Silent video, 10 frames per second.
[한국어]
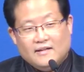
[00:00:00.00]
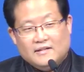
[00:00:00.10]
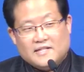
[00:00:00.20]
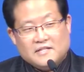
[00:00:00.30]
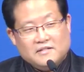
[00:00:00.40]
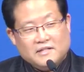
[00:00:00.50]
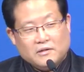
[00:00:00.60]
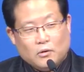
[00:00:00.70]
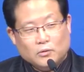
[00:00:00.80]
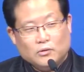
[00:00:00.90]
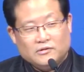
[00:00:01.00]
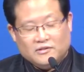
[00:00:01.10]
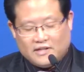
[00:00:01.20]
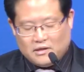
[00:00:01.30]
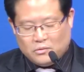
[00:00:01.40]
자신들의 겉옷을
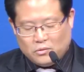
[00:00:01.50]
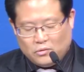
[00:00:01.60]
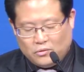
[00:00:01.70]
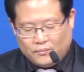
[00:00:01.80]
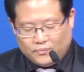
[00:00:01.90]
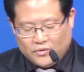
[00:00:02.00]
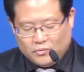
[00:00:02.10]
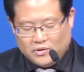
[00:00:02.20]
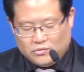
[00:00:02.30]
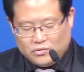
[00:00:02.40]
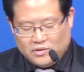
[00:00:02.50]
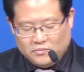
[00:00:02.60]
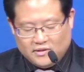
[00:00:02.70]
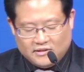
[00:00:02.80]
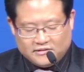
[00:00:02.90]
깔고 우리
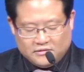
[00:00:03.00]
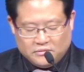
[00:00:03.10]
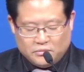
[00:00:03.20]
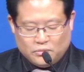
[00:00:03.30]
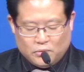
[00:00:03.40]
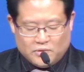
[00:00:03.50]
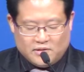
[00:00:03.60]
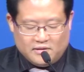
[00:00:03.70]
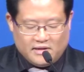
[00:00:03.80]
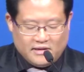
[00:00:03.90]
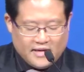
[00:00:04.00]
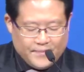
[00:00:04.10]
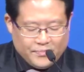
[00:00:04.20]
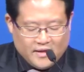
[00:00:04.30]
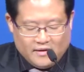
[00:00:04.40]
주님께서 들어오실
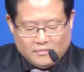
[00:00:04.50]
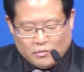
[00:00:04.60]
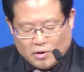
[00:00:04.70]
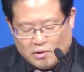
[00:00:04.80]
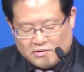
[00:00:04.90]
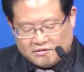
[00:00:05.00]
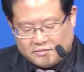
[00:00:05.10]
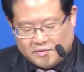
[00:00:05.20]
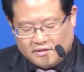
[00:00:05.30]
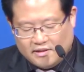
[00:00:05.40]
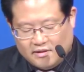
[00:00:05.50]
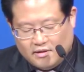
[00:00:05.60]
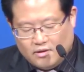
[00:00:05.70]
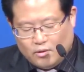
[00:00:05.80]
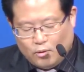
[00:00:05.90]
때에 뭐라고 외쳤습니까?
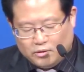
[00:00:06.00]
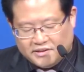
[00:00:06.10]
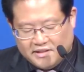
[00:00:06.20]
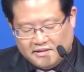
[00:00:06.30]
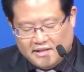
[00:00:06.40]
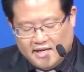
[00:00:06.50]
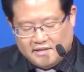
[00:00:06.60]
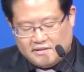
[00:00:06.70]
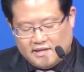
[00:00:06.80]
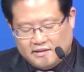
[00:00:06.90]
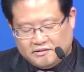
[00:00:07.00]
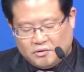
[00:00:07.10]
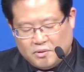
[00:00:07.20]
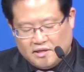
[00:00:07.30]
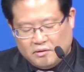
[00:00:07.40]
호산나
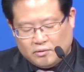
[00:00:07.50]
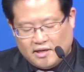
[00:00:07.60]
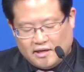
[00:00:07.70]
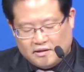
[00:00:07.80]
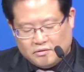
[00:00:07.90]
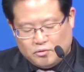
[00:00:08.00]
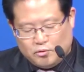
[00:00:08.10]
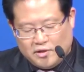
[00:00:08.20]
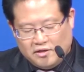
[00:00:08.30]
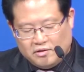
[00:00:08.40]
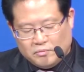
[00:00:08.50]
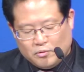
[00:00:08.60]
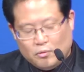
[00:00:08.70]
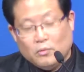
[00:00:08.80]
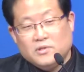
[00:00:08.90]
찬송하리로다 주의
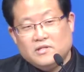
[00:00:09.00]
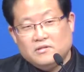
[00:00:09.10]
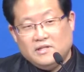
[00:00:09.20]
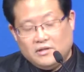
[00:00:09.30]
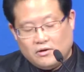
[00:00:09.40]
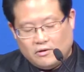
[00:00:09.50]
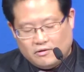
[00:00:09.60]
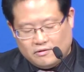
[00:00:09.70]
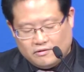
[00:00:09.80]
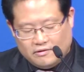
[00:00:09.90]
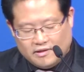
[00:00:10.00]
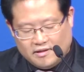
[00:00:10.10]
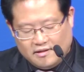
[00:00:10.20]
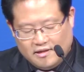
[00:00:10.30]
이름으로 오시는 이여. 그러니까